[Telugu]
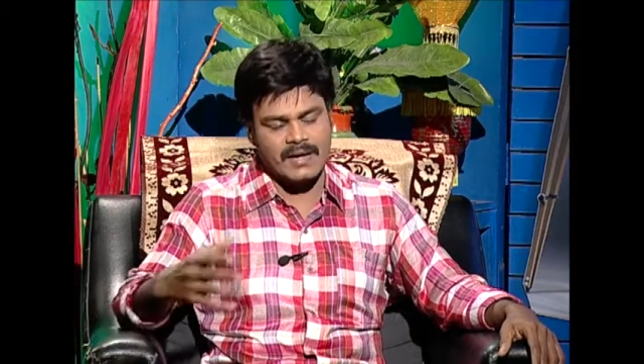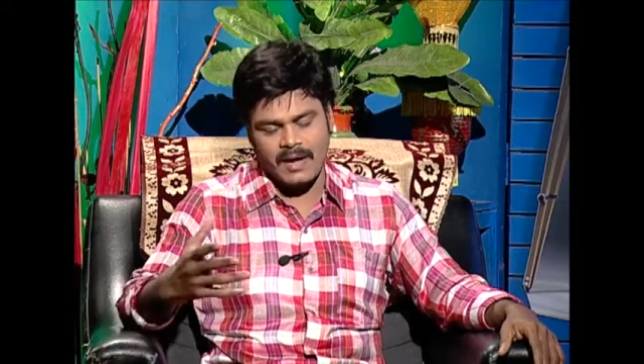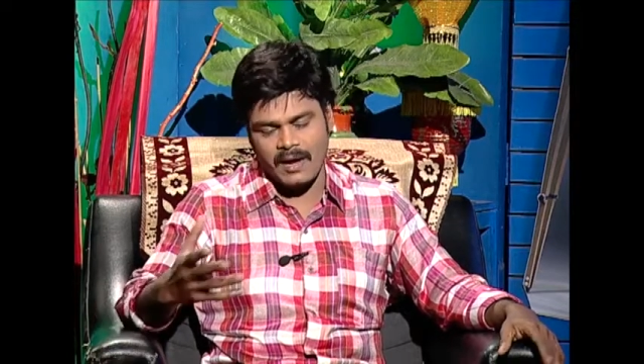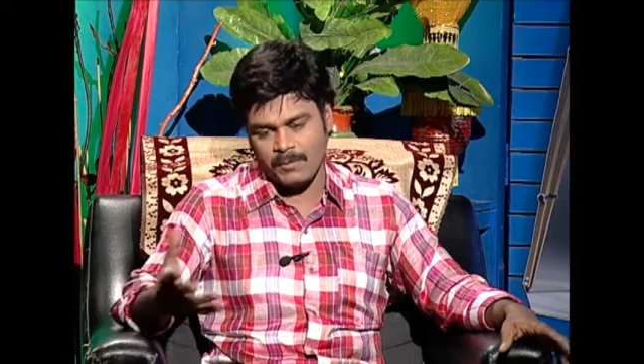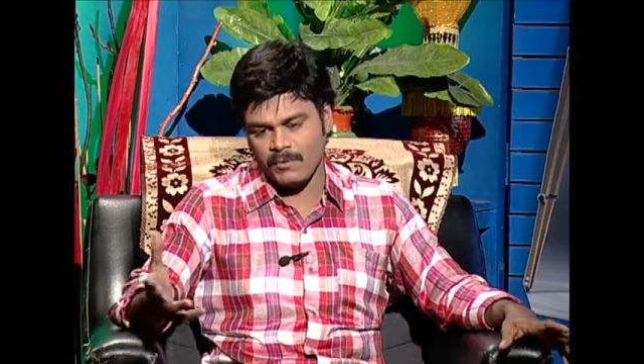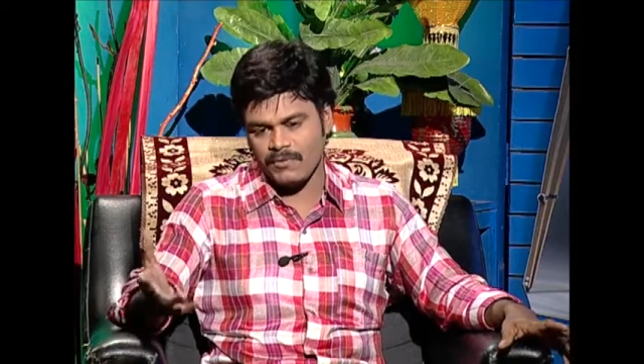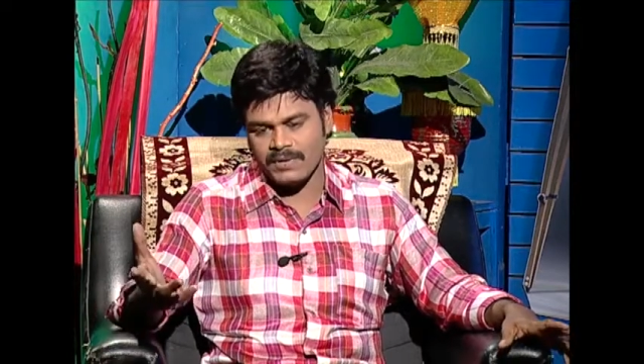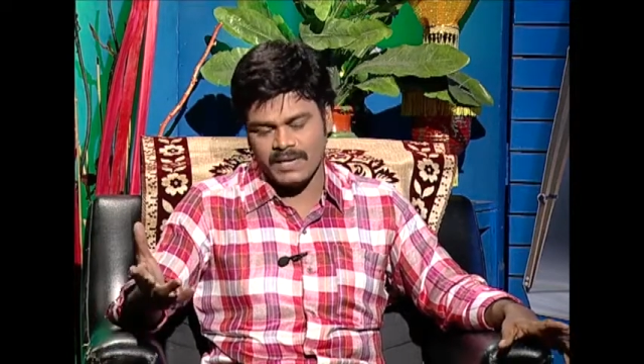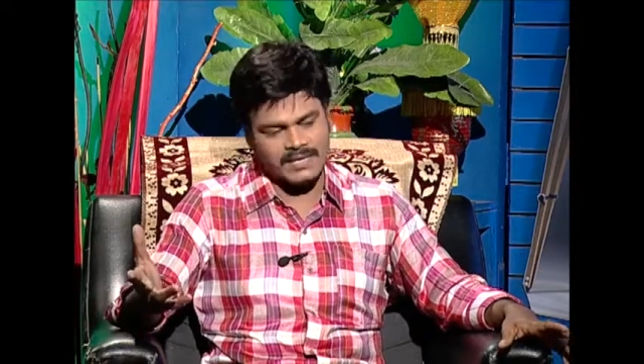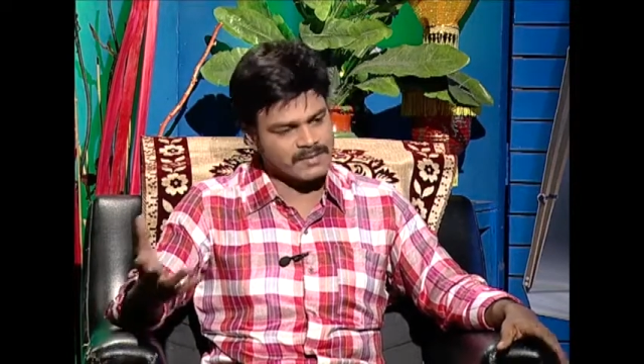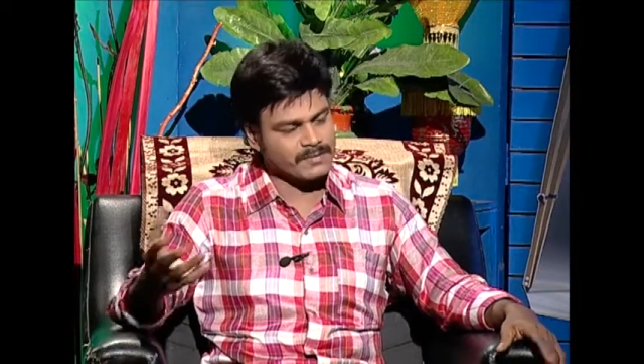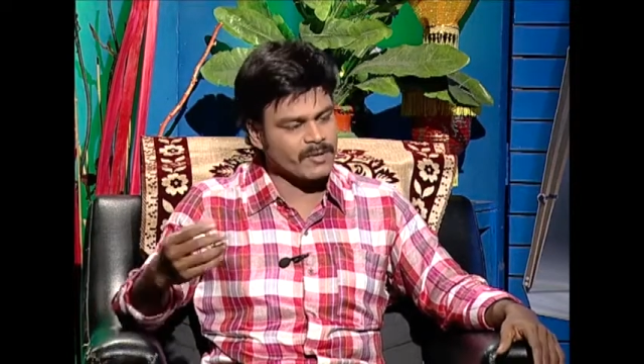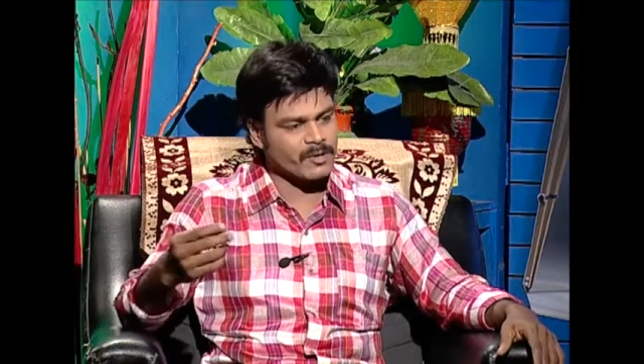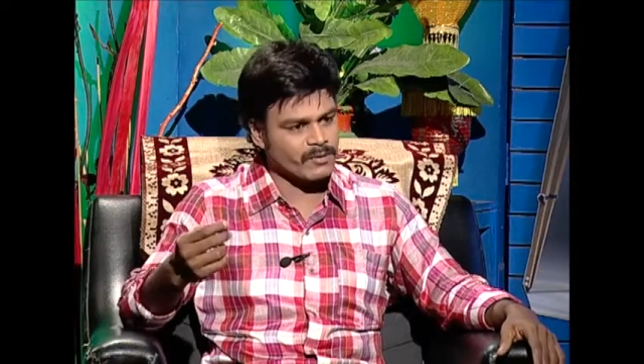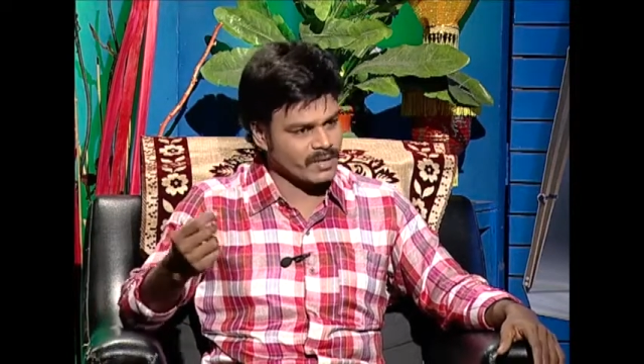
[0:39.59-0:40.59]
ఆ మూవీ నా
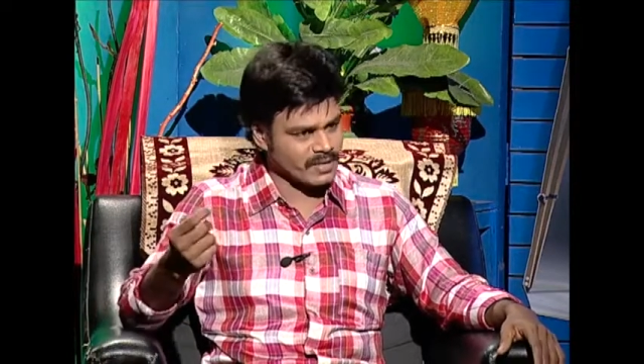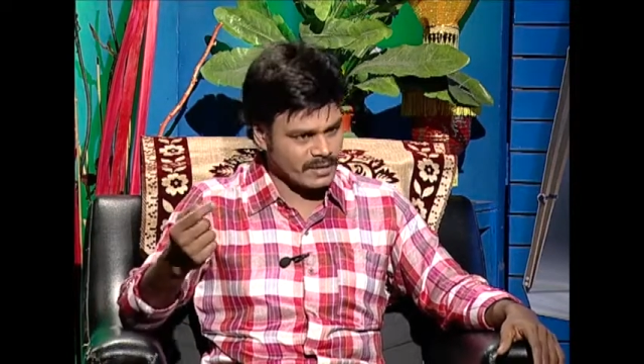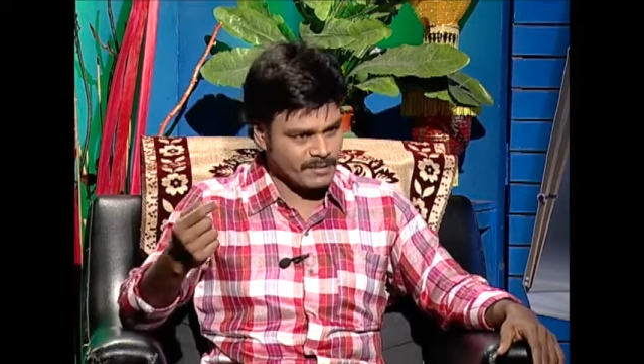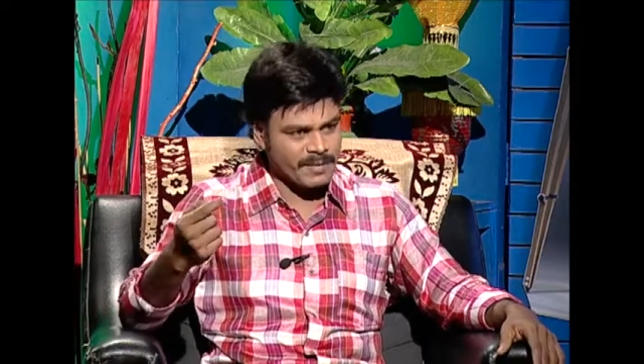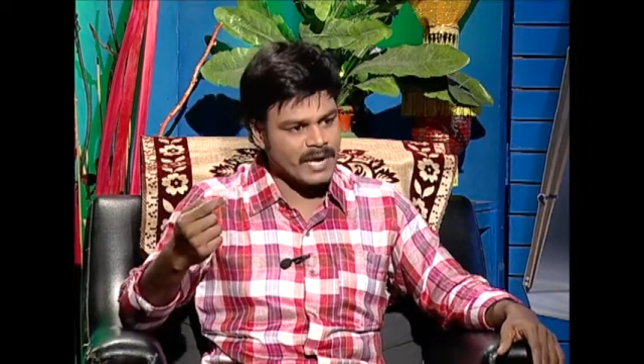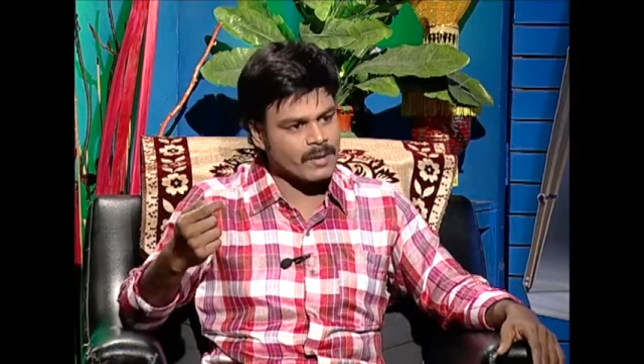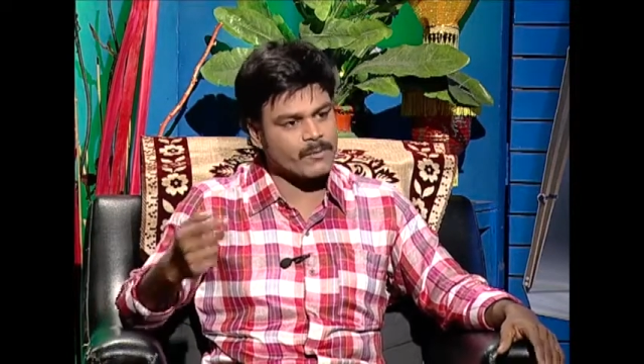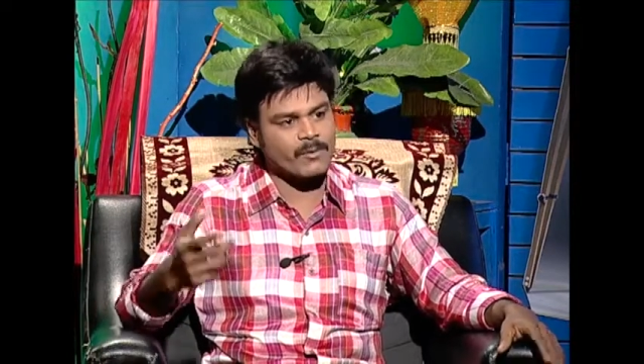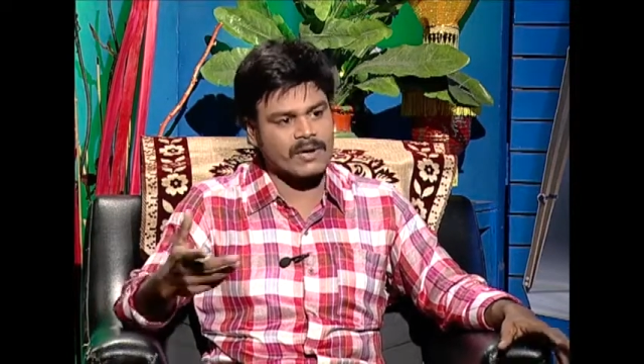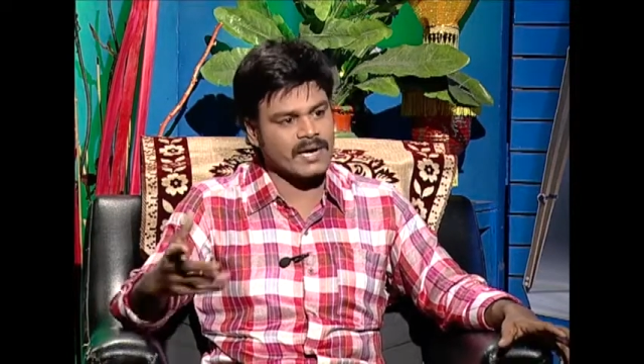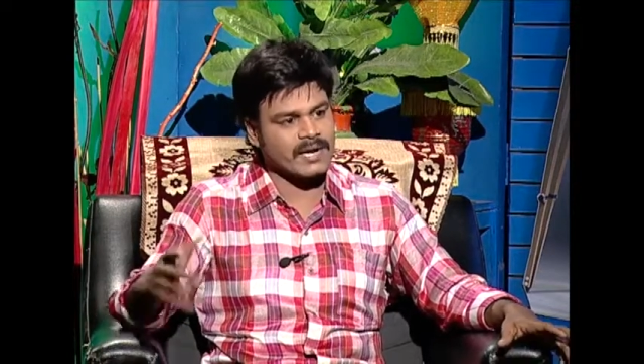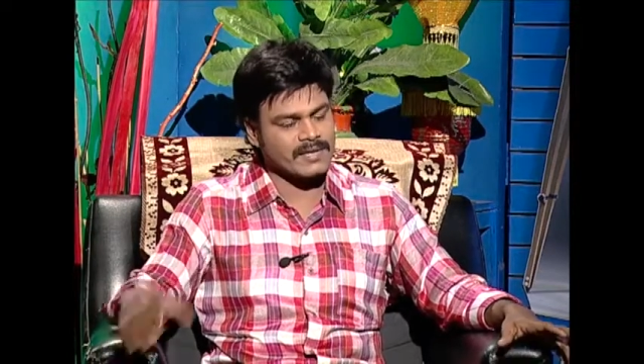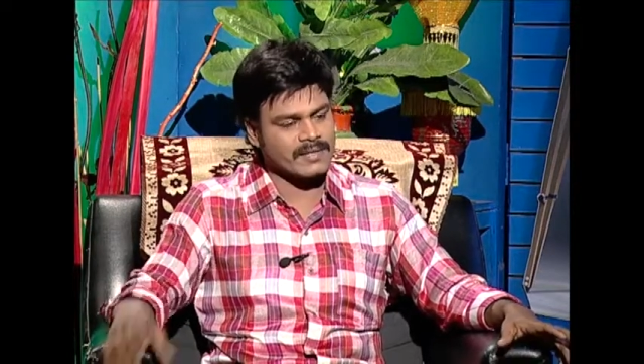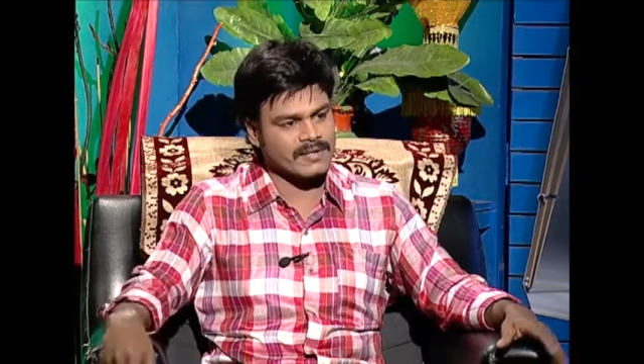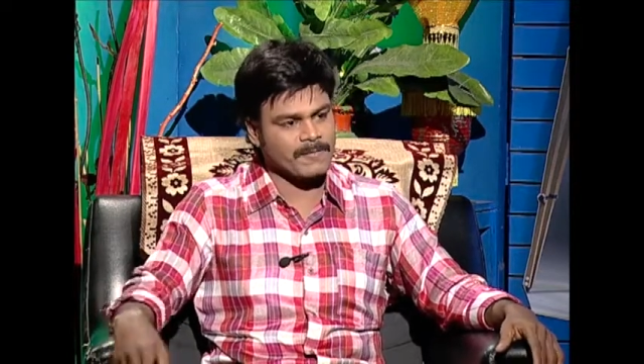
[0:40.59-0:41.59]
సినిమాకు ఒక బ్యాక్ బోన్
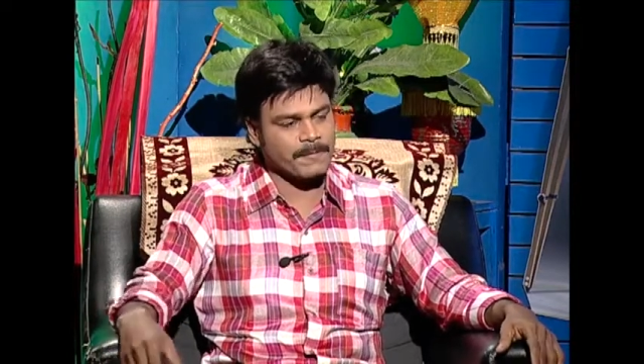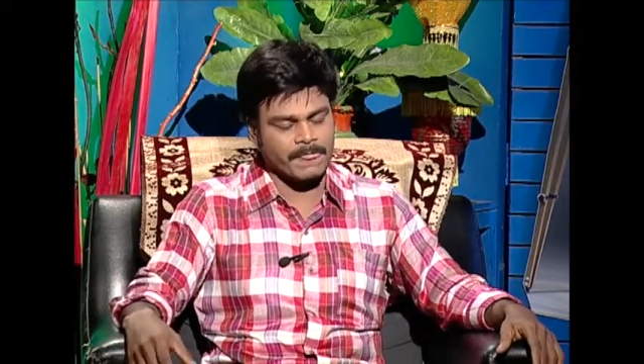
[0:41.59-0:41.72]
లాంటిది